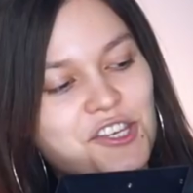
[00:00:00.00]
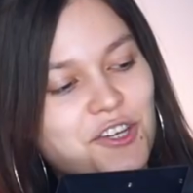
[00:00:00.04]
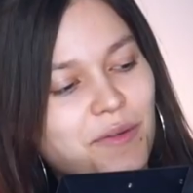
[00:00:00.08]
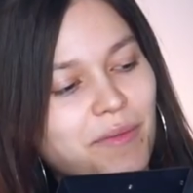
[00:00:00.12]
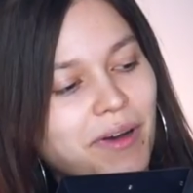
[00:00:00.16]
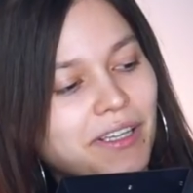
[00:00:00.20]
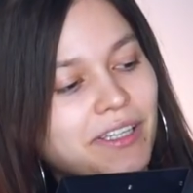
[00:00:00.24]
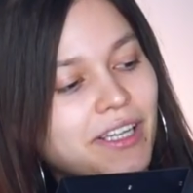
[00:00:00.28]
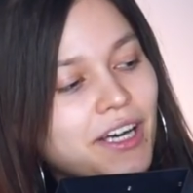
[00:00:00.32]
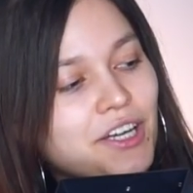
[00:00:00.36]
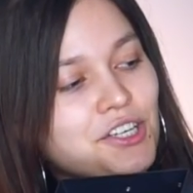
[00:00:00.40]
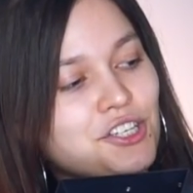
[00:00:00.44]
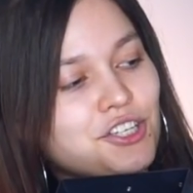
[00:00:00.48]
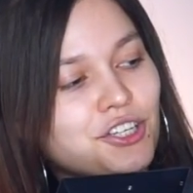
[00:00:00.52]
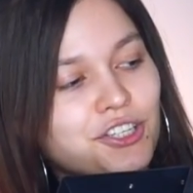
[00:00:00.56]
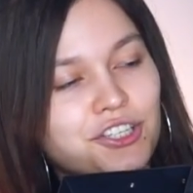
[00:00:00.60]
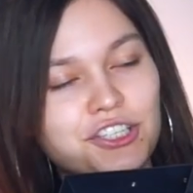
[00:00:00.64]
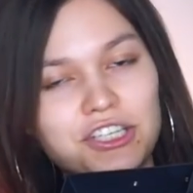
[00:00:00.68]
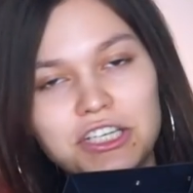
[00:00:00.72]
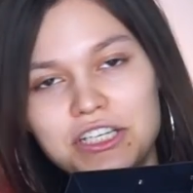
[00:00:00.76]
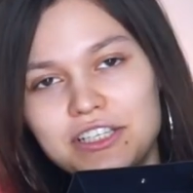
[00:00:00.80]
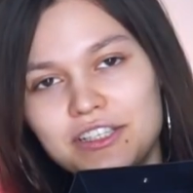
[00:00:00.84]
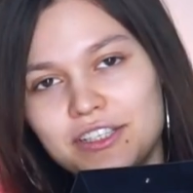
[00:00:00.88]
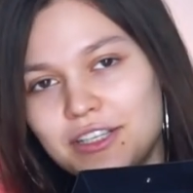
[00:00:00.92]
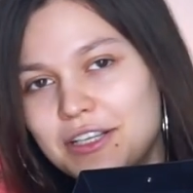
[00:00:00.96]
Чемоданчик
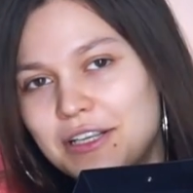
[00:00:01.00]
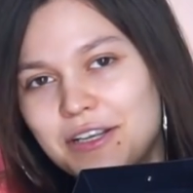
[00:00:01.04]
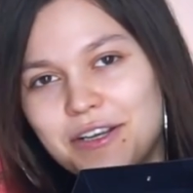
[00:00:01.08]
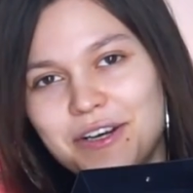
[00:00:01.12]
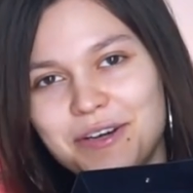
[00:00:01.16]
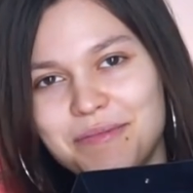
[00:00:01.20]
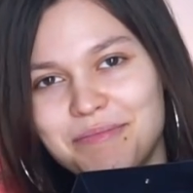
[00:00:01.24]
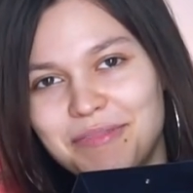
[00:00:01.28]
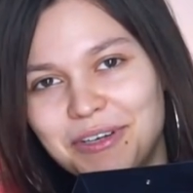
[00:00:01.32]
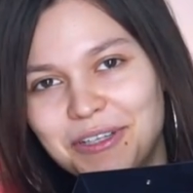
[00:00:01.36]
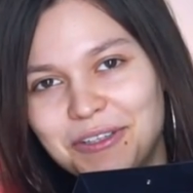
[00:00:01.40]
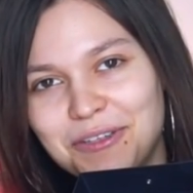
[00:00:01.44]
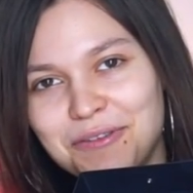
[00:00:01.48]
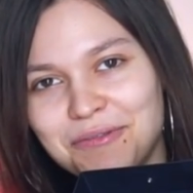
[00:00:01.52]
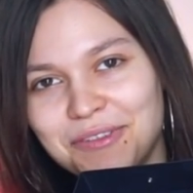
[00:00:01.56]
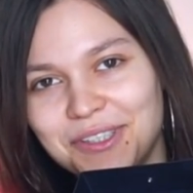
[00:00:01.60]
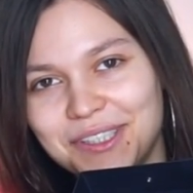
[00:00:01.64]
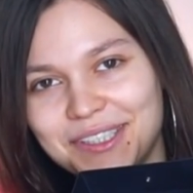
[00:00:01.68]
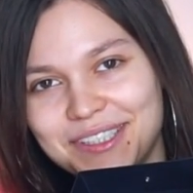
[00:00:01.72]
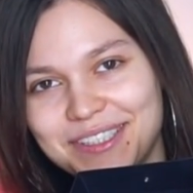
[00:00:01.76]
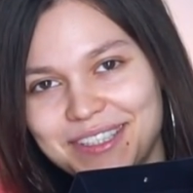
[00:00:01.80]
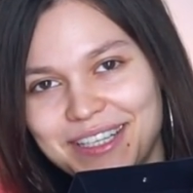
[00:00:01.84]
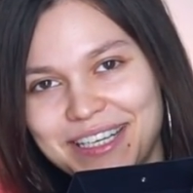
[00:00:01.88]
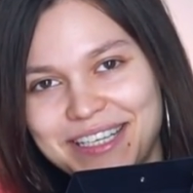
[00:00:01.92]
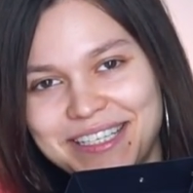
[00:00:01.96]
чистый для
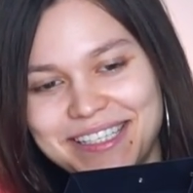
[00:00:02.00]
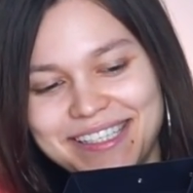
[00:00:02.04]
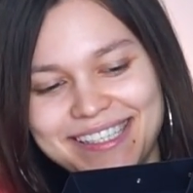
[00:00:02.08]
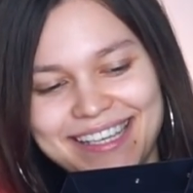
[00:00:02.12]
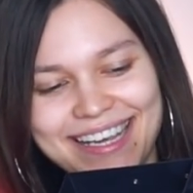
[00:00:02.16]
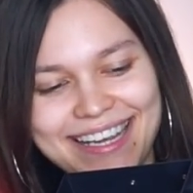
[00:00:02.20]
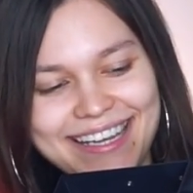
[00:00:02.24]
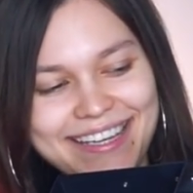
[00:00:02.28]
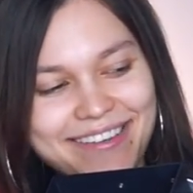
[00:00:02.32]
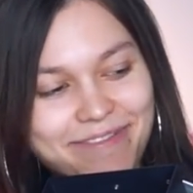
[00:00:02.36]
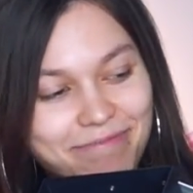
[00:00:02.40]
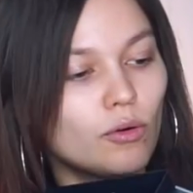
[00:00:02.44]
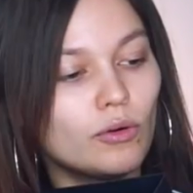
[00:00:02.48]
рыболовных снастей.